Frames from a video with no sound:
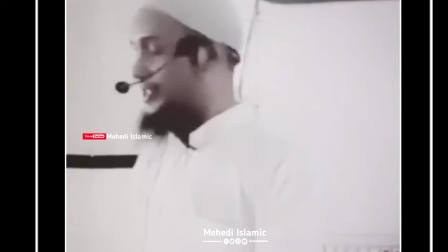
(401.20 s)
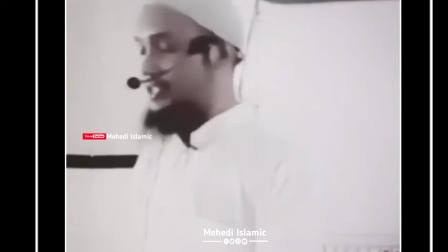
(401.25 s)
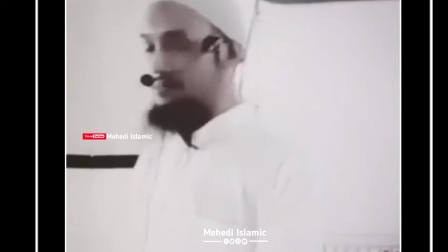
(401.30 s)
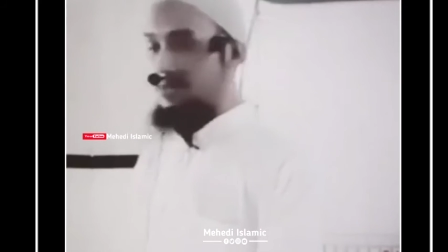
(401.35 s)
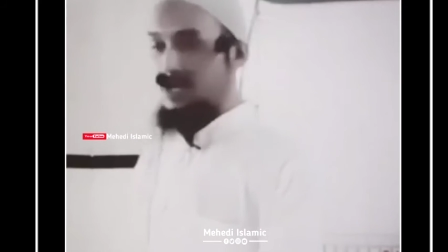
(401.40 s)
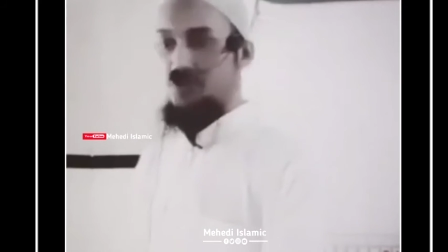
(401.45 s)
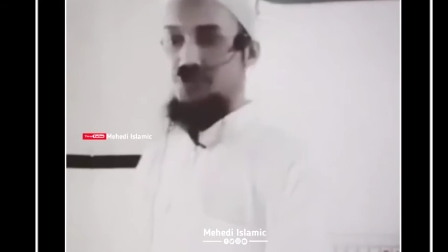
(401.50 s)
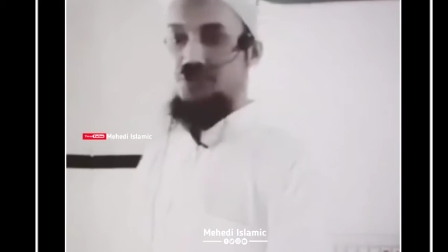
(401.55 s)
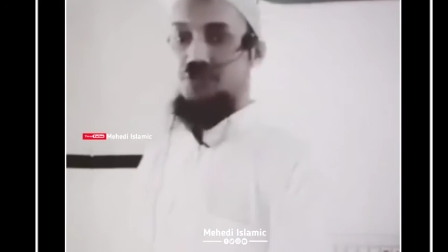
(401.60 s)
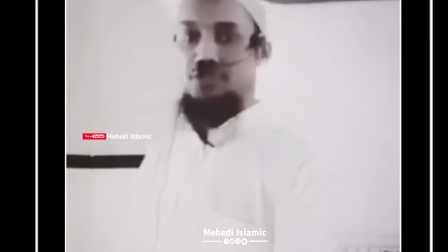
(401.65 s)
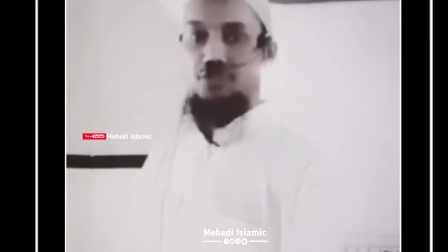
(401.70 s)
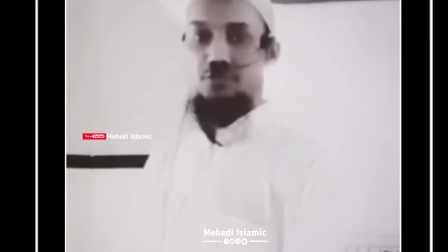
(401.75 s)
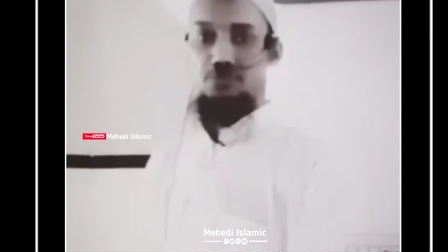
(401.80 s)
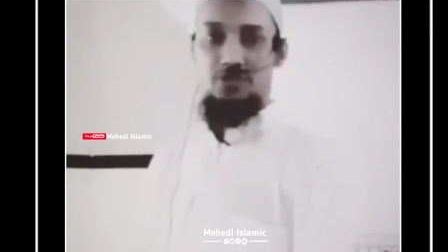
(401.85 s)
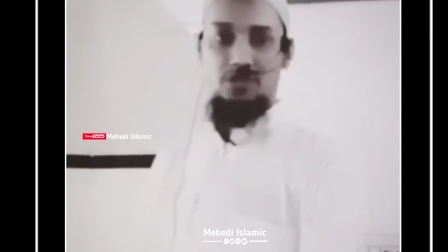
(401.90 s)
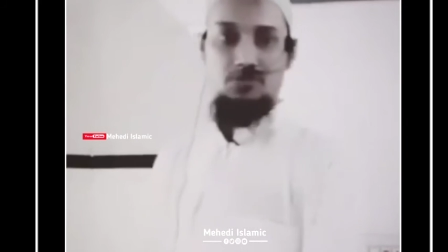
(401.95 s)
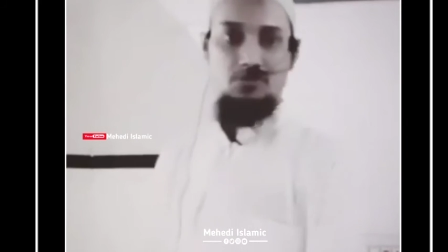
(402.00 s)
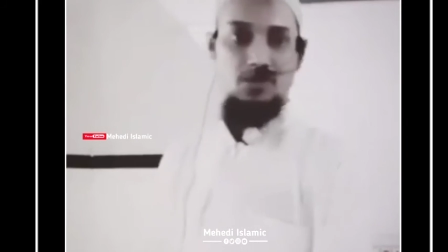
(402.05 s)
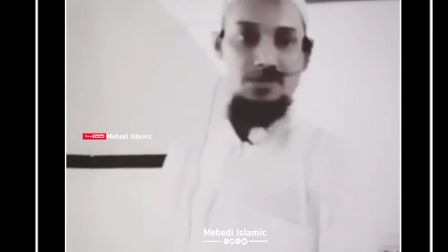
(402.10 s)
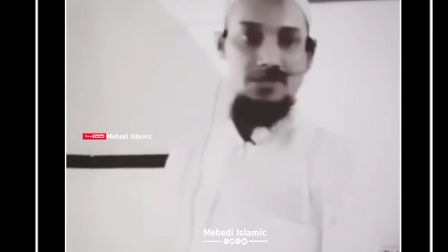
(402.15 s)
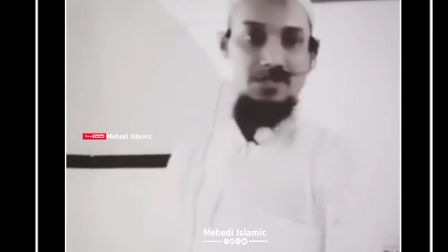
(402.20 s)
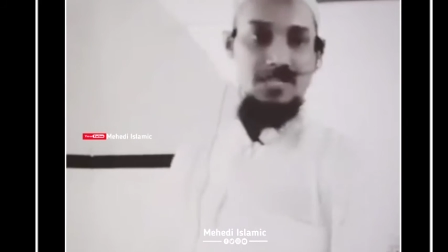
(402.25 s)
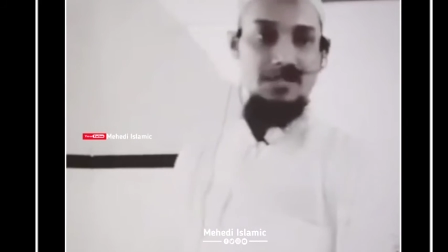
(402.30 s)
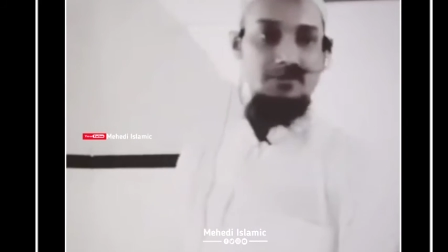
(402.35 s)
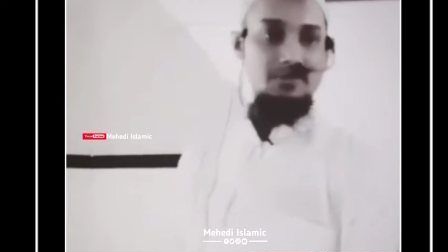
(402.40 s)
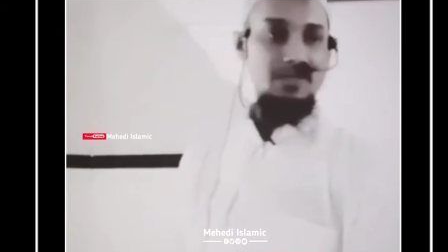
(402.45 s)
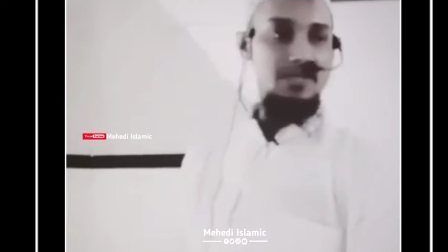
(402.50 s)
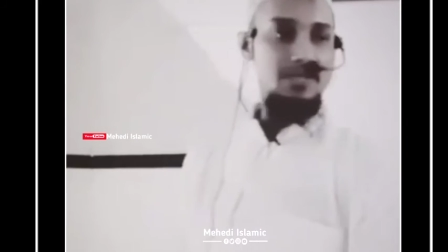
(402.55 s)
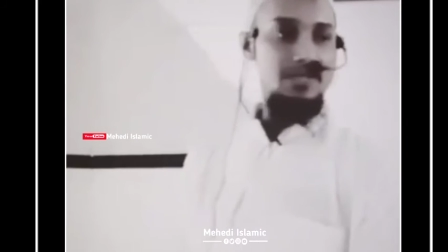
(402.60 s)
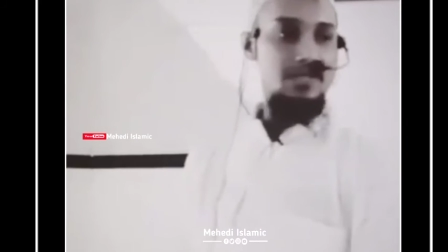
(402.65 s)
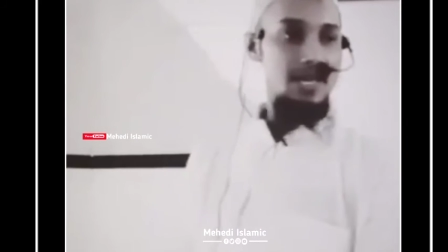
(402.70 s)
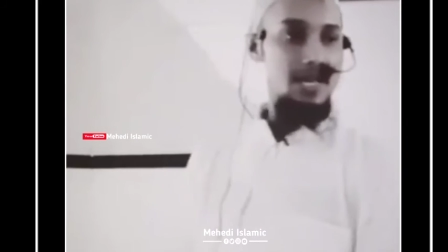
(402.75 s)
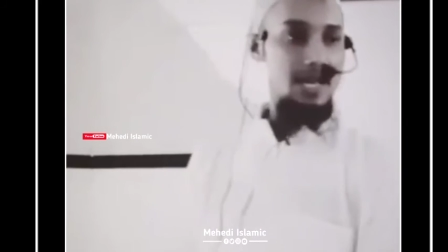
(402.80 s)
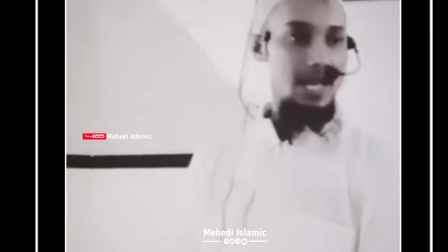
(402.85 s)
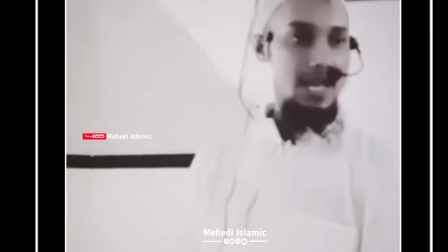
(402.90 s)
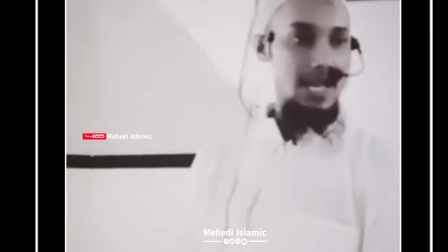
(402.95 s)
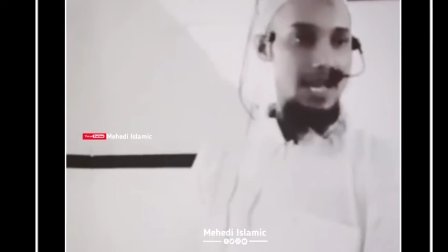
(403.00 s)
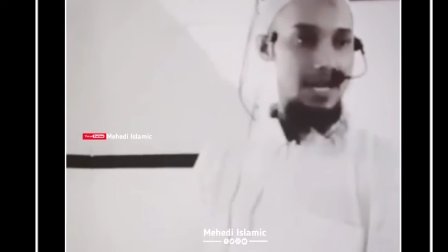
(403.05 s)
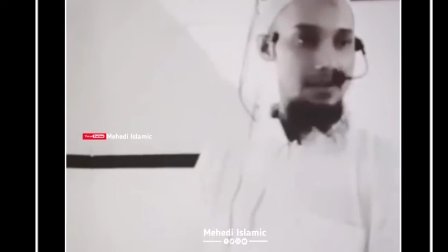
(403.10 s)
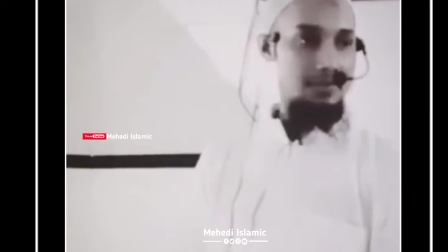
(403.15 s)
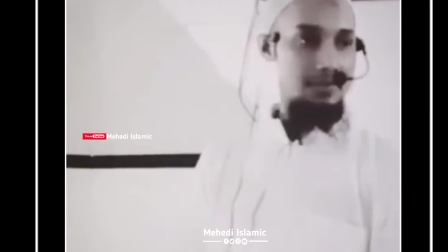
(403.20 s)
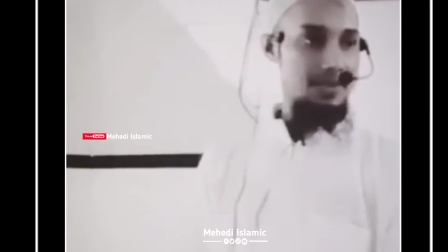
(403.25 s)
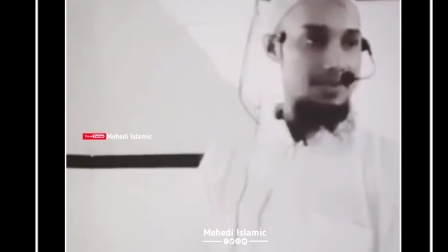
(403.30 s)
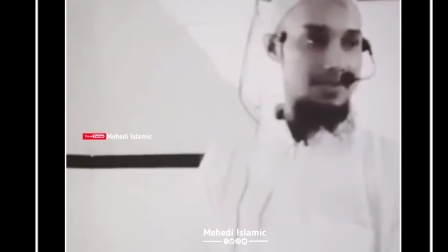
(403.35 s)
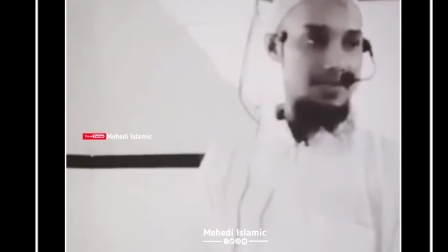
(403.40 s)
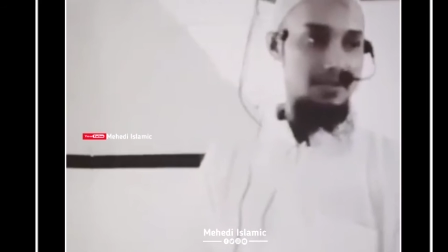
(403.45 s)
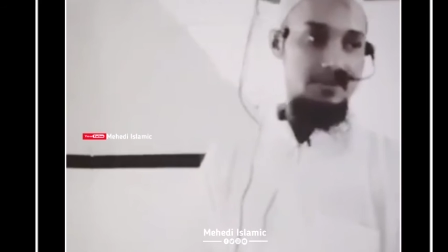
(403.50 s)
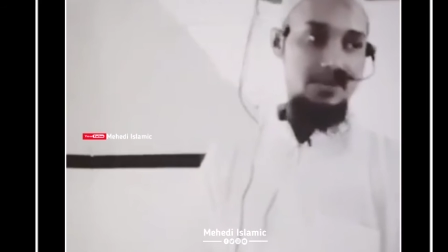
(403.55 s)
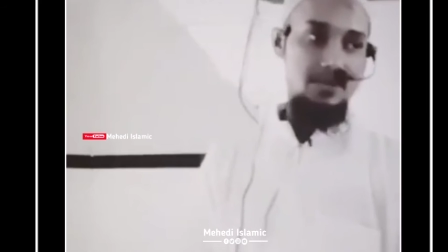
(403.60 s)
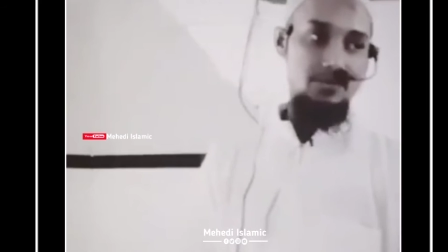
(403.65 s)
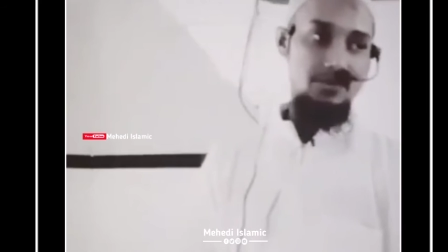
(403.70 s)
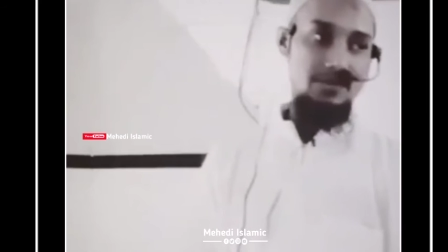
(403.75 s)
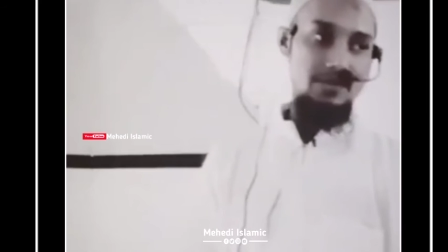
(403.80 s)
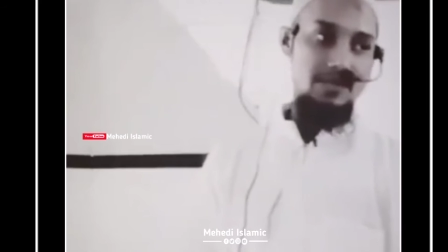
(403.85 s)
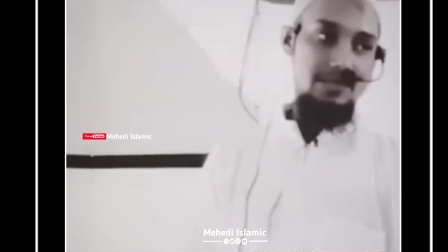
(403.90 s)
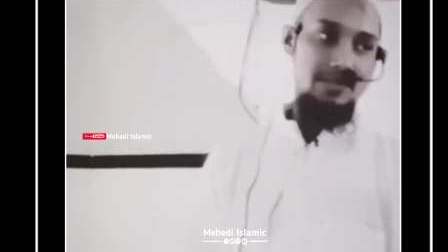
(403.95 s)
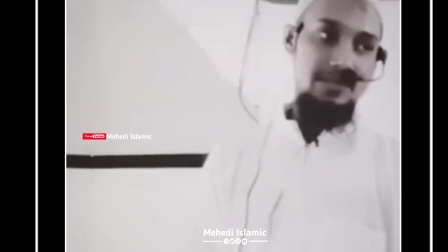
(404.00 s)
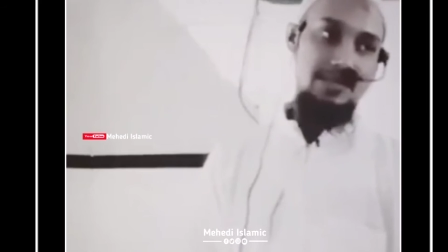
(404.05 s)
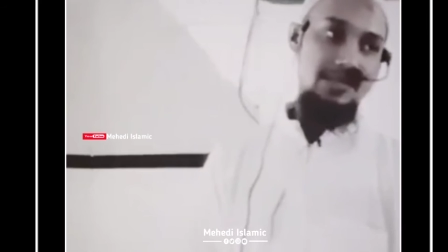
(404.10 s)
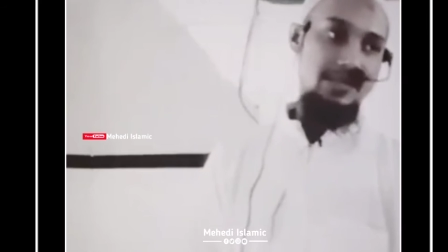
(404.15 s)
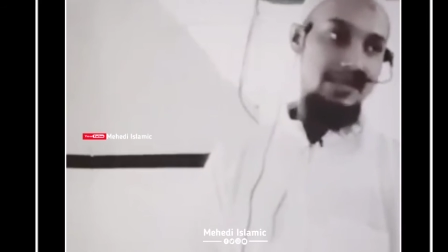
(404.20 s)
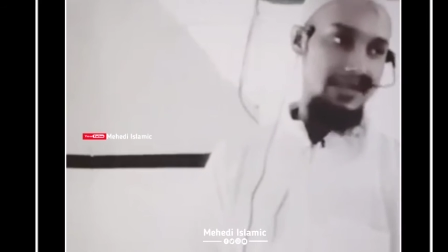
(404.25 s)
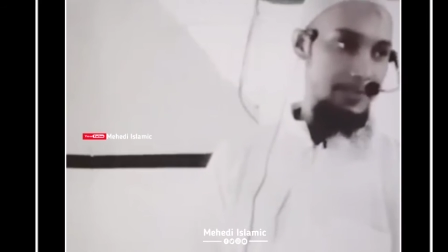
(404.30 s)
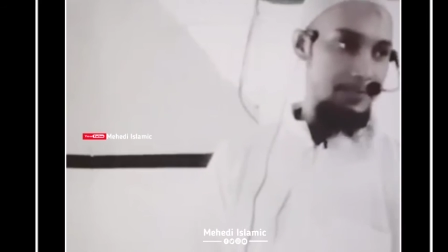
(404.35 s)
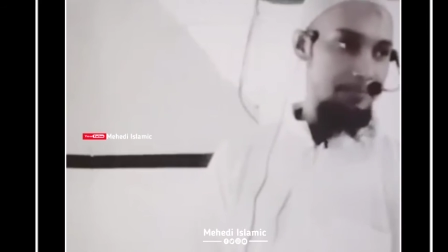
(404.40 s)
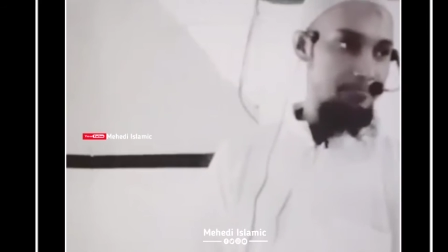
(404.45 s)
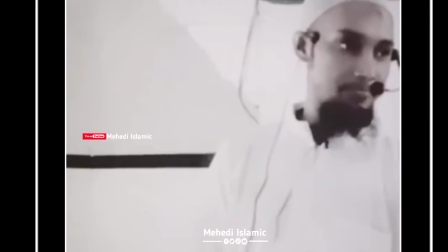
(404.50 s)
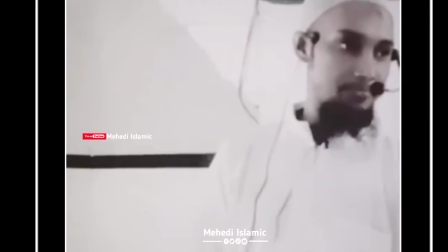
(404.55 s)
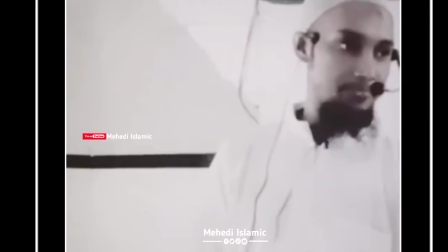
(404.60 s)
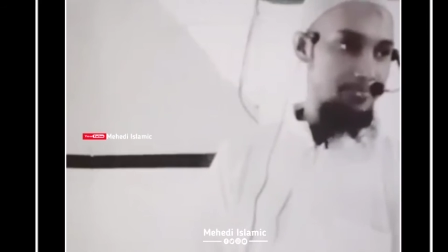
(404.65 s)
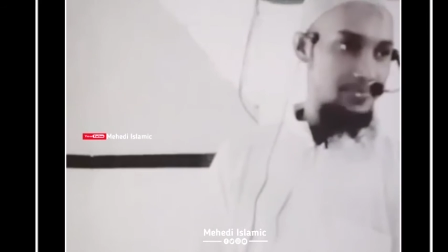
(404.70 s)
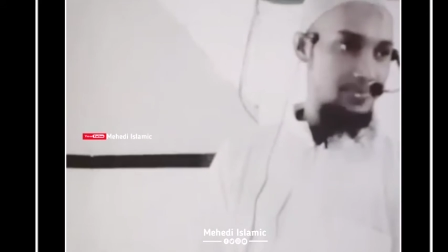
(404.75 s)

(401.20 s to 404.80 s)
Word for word: এই শ্রেণীর মানুষকে নবীজি বলেছেন আমি আমার জামানায় ওদেরকে দেখিনি